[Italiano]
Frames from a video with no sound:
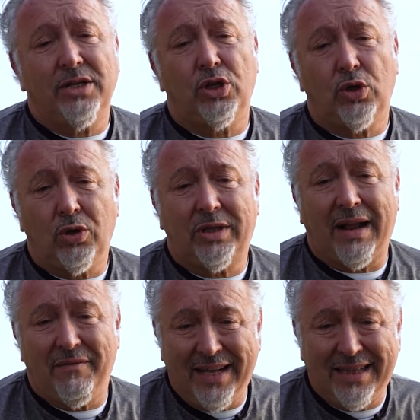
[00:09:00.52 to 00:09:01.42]
ci sono
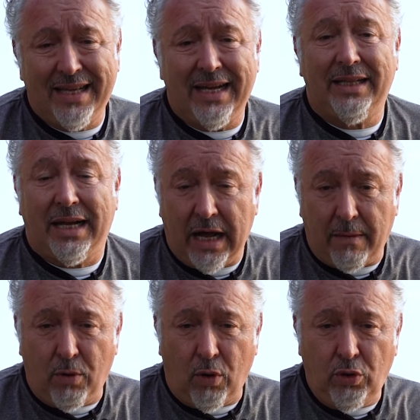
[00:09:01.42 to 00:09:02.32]
tre vette di
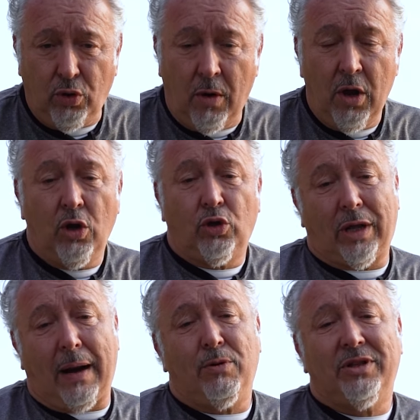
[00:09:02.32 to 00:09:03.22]
carbonio,
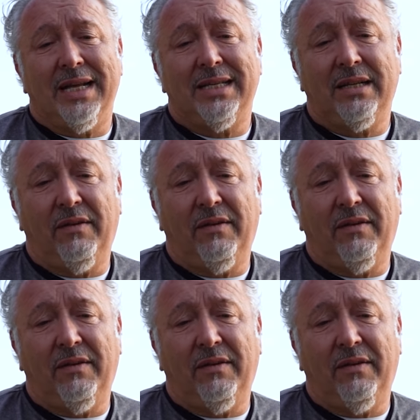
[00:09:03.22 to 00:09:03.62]
tre potenze